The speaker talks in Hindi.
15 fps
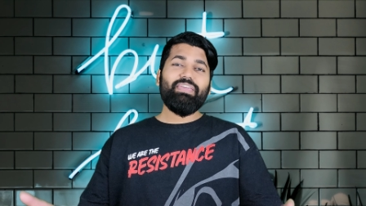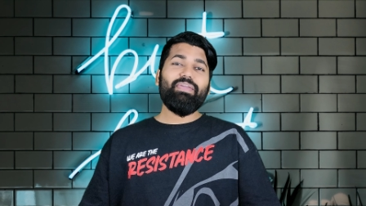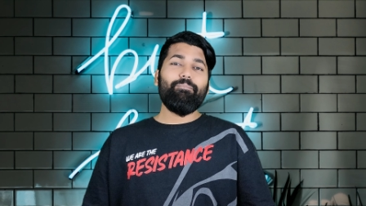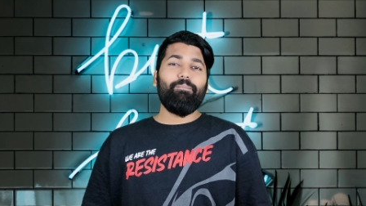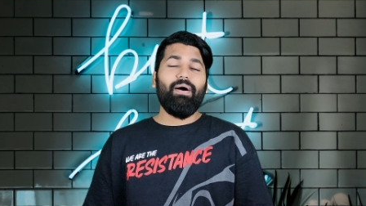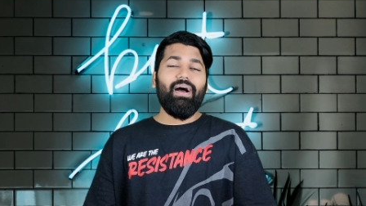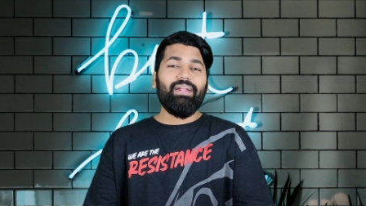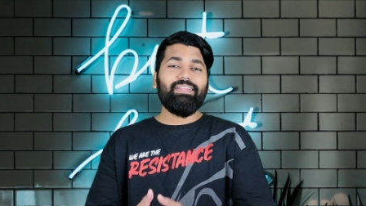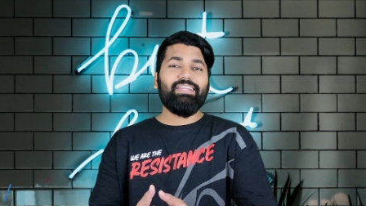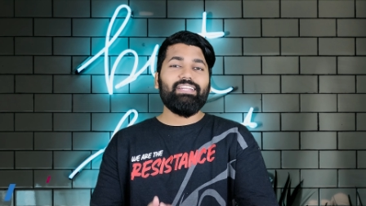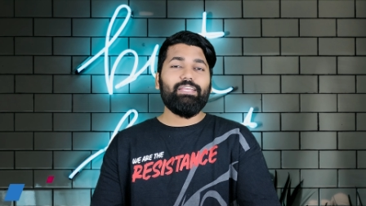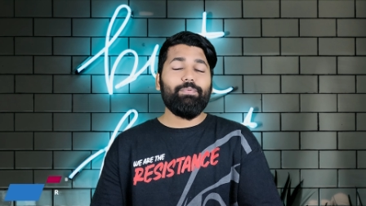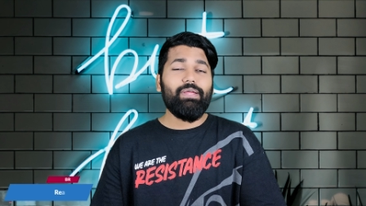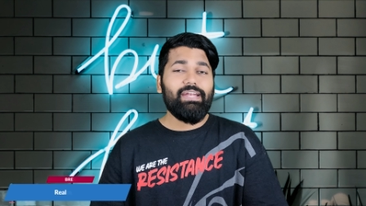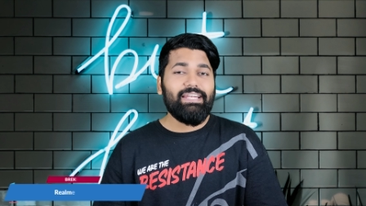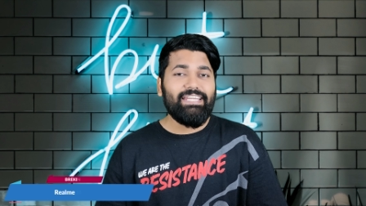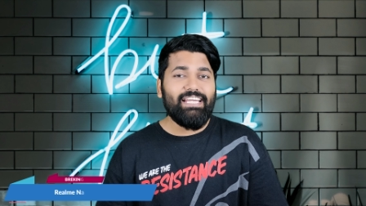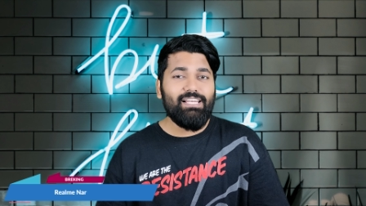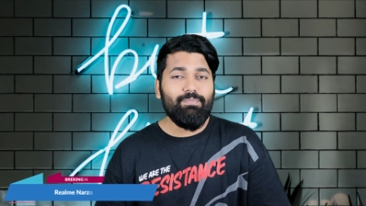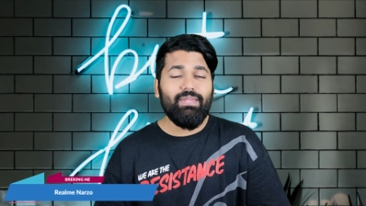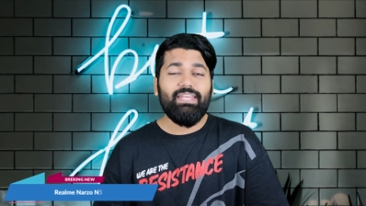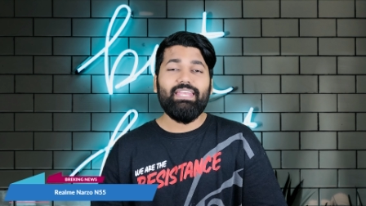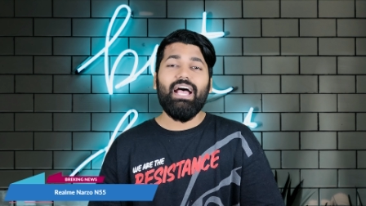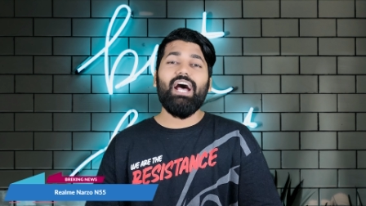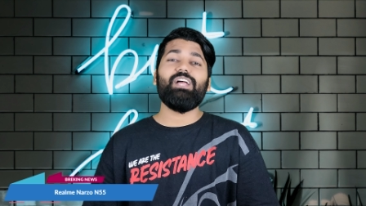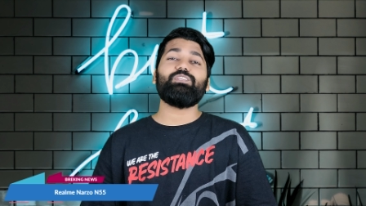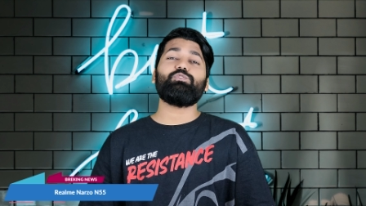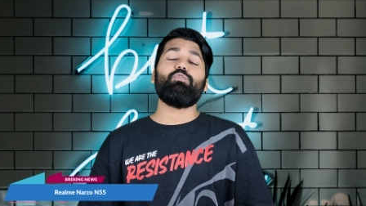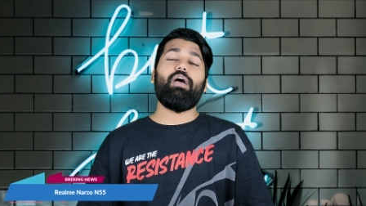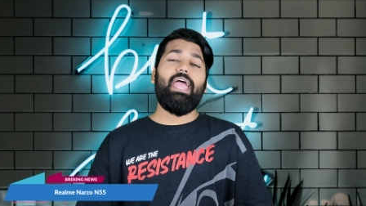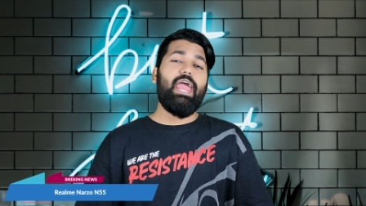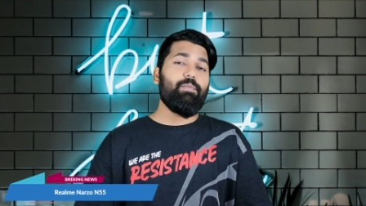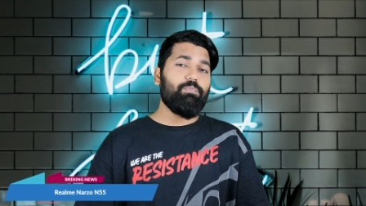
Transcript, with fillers: की बात करते हुए रियलमी नार्जो एन